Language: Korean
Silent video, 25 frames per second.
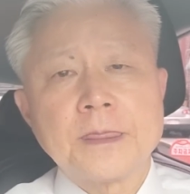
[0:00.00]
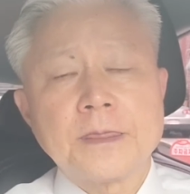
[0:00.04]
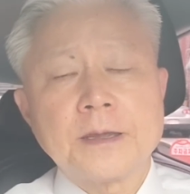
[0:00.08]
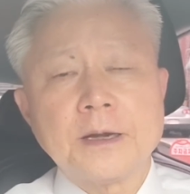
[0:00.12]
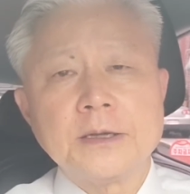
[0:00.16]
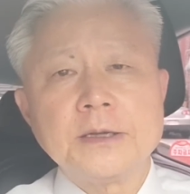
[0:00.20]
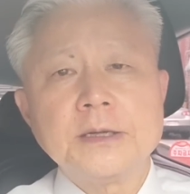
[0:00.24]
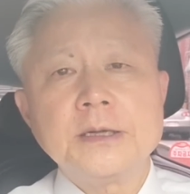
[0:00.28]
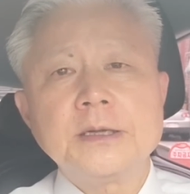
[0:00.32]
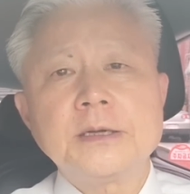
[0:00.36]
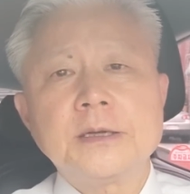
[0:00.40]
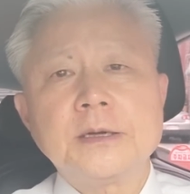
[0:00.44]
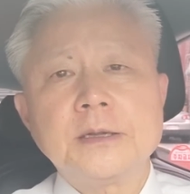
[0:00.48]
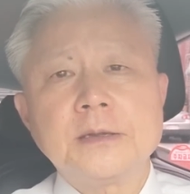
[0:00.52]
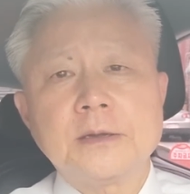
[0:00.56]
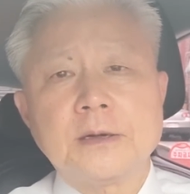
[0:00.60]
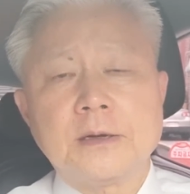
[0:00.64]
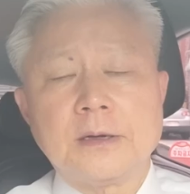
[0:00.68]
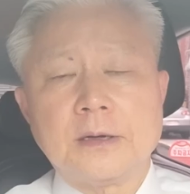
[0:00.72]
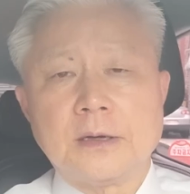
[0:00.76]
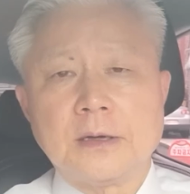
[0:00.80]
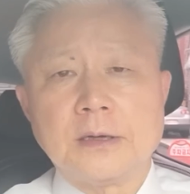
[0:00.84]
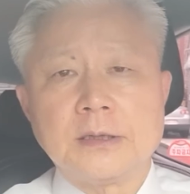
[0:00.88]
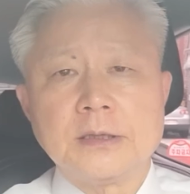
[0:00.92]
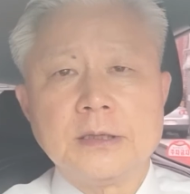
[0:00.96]
자, 이런
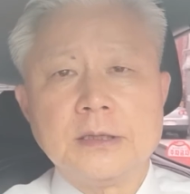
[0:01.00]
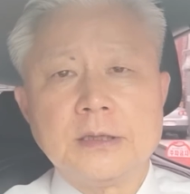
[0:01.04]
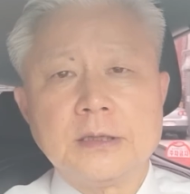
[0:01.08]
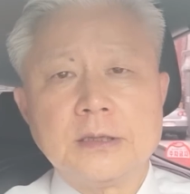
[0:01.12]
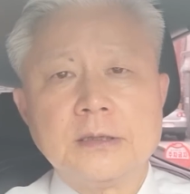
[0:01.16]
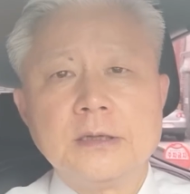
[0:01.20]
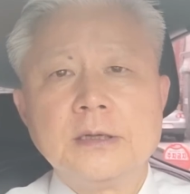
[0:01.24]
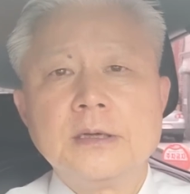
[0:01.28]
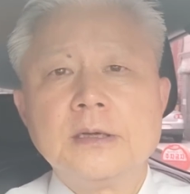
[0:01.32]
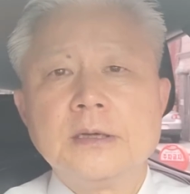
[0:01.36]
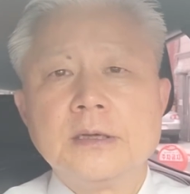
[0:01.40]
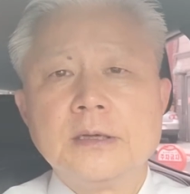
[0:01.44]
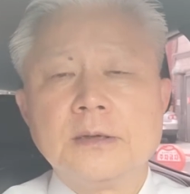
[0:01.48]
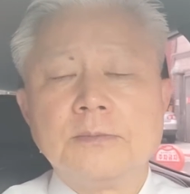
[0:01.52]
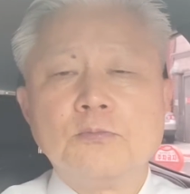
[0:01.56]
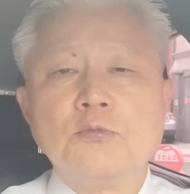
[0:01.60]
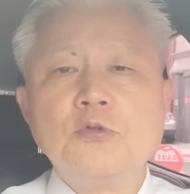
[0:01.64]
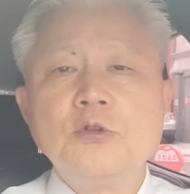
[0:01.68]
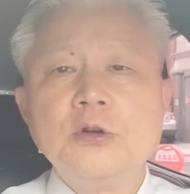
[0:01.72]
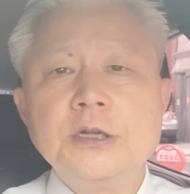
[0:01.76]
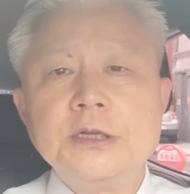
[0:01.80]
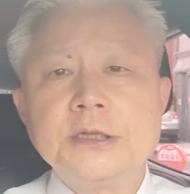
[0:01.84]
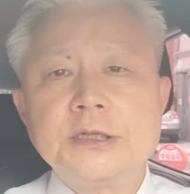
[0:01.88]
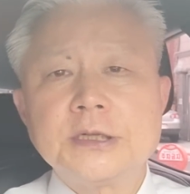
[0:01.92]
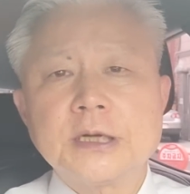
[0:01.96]
어, 이
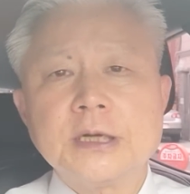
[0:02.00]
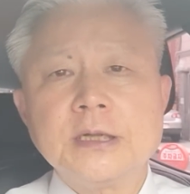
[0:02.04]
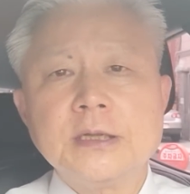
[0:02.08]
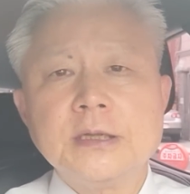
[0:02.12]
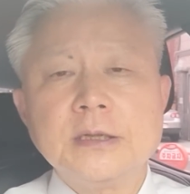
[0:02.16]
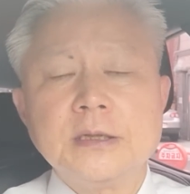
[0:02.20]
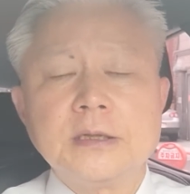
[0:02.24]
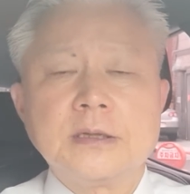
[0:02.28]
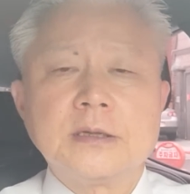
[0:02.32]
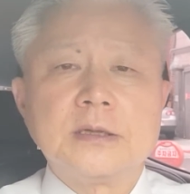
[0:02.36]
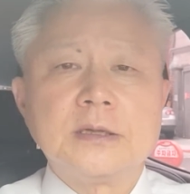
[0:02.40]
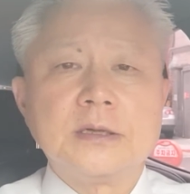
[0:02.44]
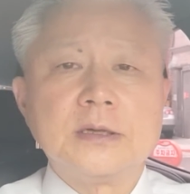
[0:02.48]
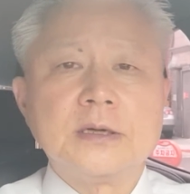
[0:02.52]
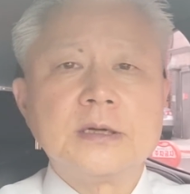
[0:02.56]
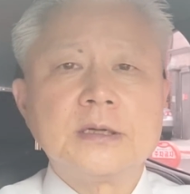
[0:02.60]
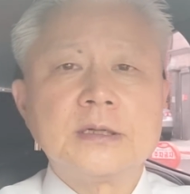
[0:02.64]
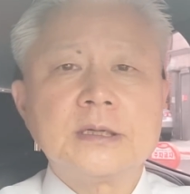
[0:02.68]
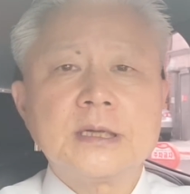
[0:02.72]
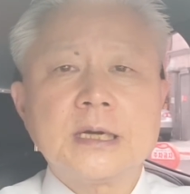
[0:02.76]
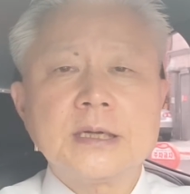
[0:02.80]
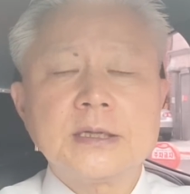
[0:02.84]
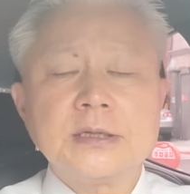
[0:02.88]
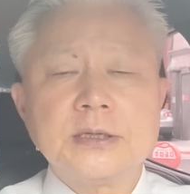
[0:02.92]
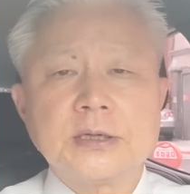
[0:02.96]
물리적인
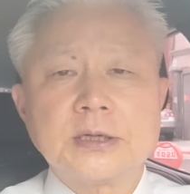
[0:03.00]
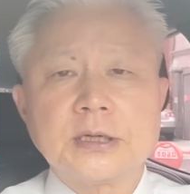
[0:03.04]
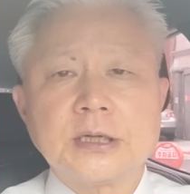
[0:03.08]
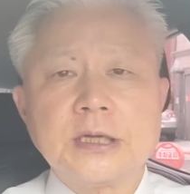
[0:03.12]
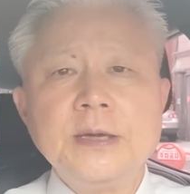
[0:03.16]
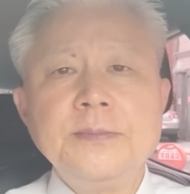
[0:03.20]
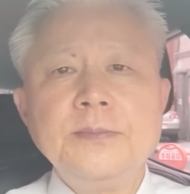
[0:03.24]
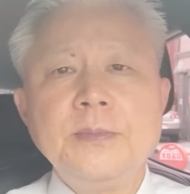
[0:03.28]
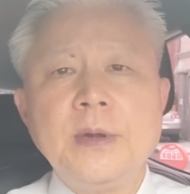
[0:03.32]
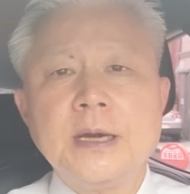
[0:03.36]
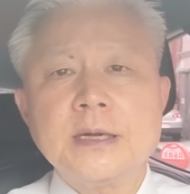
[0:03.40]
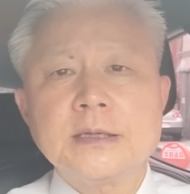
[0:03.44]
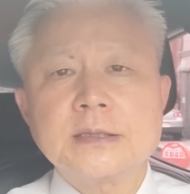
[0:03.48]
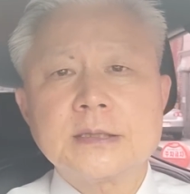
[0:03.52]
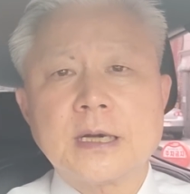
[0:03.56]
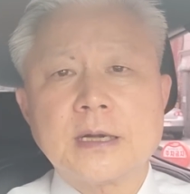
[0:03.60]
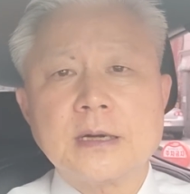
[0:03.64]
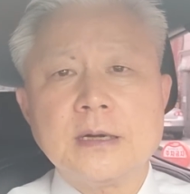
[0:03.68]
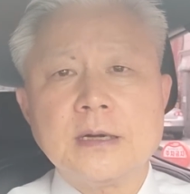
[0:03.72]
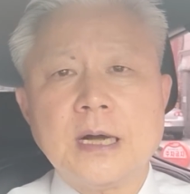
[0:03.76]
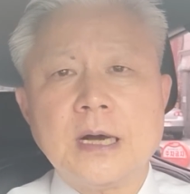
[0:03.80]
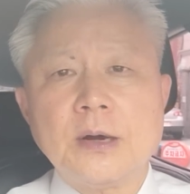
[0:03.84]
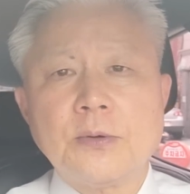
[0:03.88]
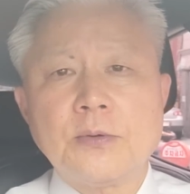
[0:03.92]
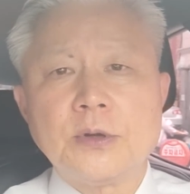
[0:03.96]
영향력, 힘
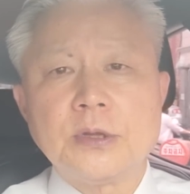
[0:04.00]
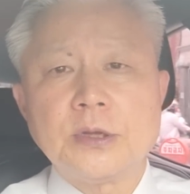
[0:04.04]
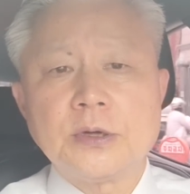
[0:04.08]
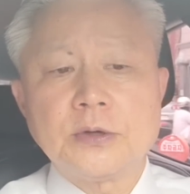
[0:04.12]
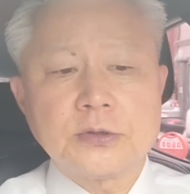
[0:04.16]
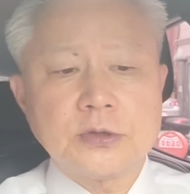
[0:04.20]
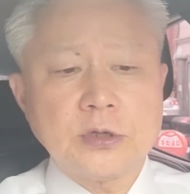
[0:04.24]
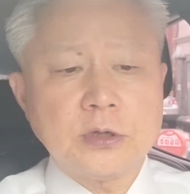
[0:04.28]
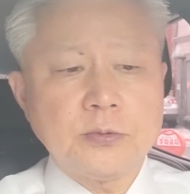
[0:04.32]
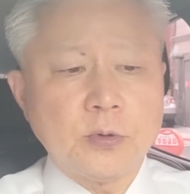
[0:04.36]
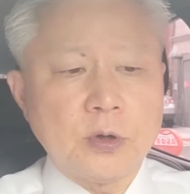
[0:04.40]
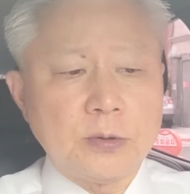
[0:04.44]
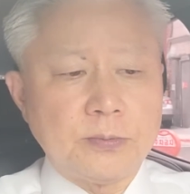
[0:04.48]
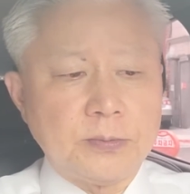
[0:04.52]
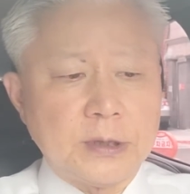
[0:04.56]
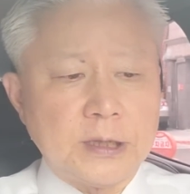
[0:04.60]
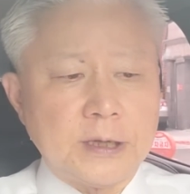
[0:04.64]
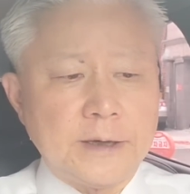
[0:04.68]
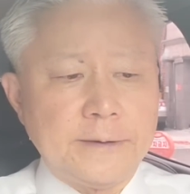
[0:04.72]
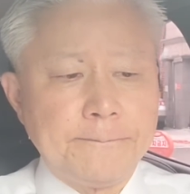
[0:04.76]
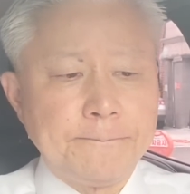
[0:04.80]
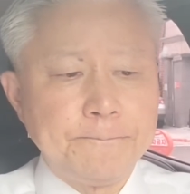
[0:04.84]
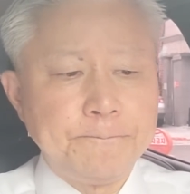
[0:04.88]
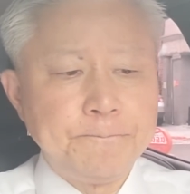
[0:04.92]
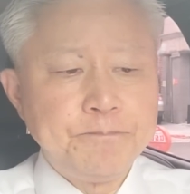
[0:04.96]
행사를 하고 있는 것으로
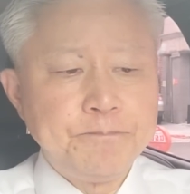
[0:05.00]
보입니다.